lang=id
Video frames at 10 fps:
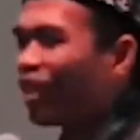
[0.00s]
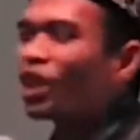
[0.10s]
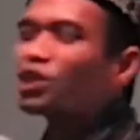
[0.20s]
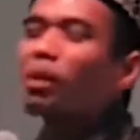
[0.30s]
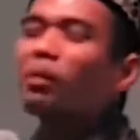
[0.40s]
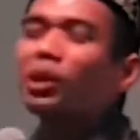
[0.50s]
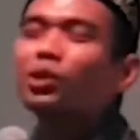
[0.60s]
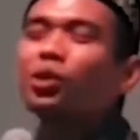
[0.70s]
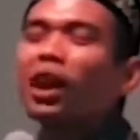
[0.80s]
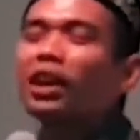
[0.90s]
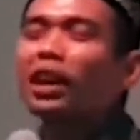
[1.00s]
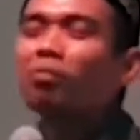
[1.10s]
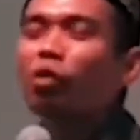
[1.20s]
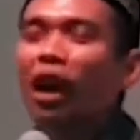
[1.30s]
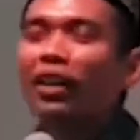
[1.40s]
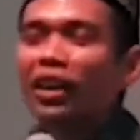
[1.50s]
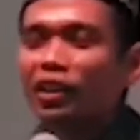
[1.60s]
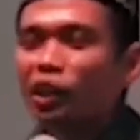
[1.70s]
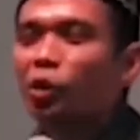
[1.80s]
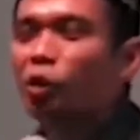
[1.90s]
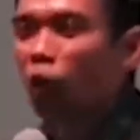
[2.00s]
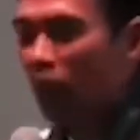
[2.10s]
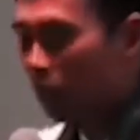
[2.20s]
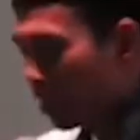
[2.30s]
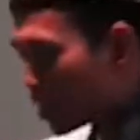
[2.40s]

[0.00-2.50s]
Oleh sebab itu kalian pulang nanti duduklah